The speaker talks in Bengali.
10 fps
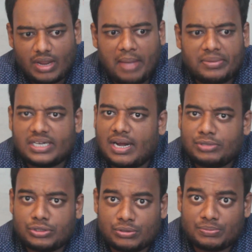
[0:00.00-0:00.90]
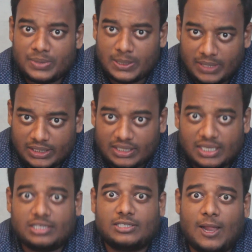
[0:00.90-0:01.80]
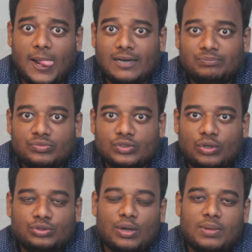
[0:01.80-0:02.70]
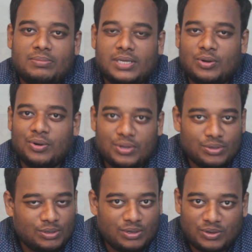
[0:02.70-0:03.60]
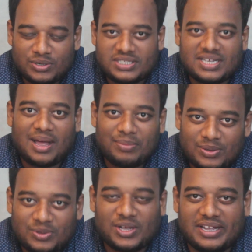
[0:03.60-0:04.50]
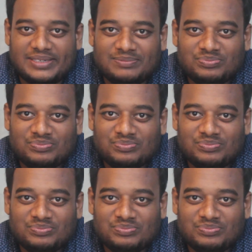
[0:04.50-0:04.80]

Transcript: আমরা গ্রামে যখন বিয়ে বাড়িতে খেতে যাই তখন সবাই মিলে হই হুল্লুর করে যে খাবারগুলো খাই